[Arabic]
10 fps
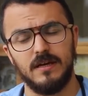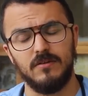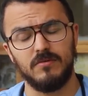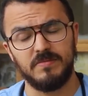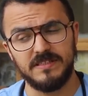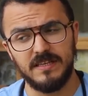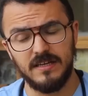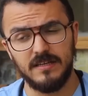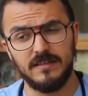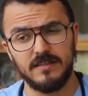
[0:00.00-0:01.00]
الور
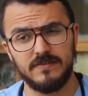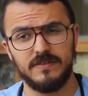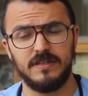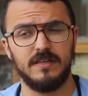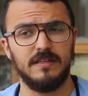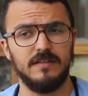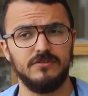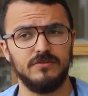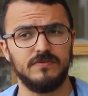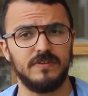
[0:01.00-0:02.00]
بنتها دارت فيا قالت لي
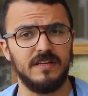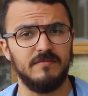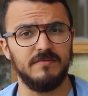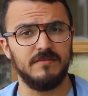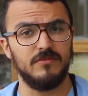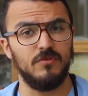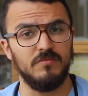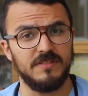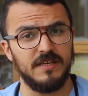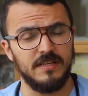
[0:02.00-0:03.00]
شوف انا
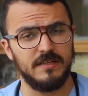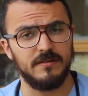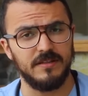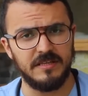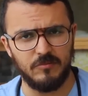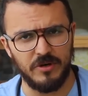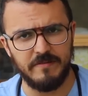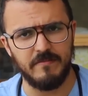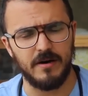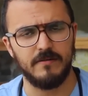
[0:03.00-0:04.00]
الام ديالي عندي
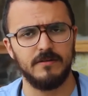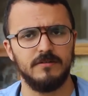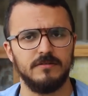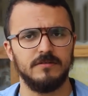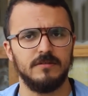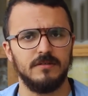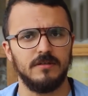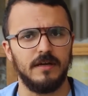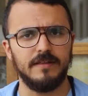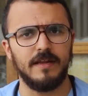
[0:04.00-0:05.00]
مهمه
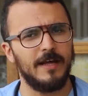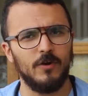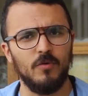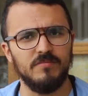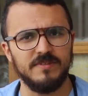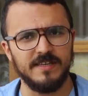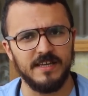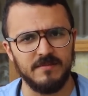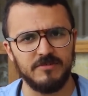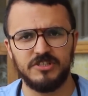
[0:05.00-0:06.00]
هذه راه الام
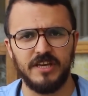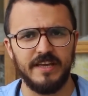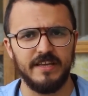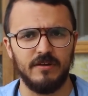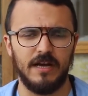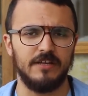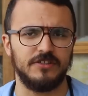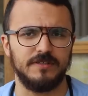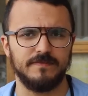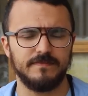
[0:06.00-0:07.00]
ديالي ماشي اي
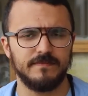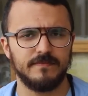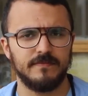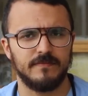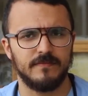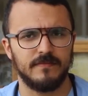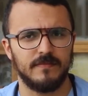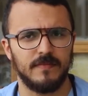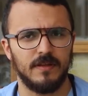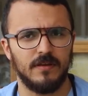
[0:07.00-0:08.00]
حاجه
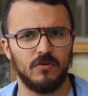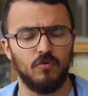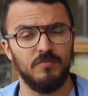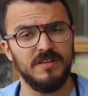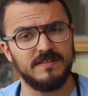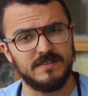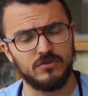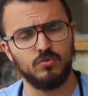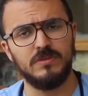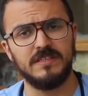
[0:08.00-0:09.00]
ومني زدت
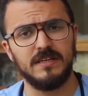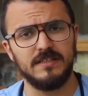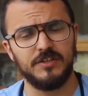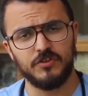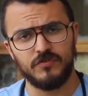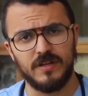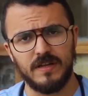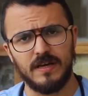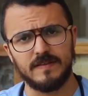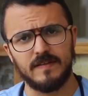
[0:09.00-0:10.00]
سولتها اكتشفت
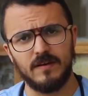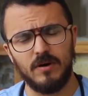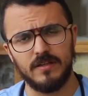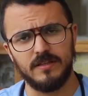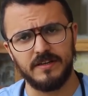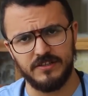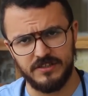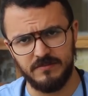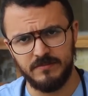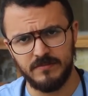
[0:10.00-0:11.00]
انها عطاتها واحد
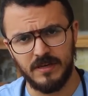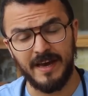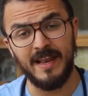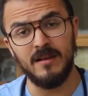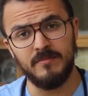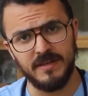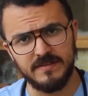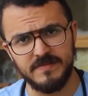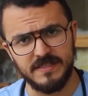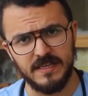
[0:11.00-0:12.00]
الريجيم
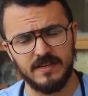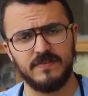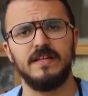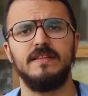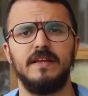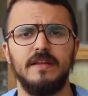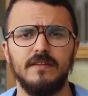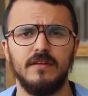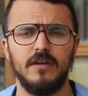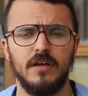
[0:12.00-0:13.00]
قلبات مزيان في
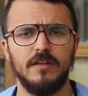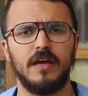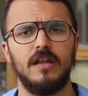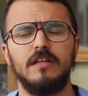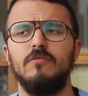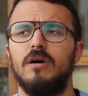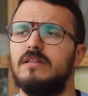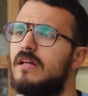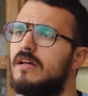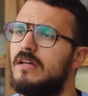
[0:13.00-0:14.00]
انترنت دخلت لواحد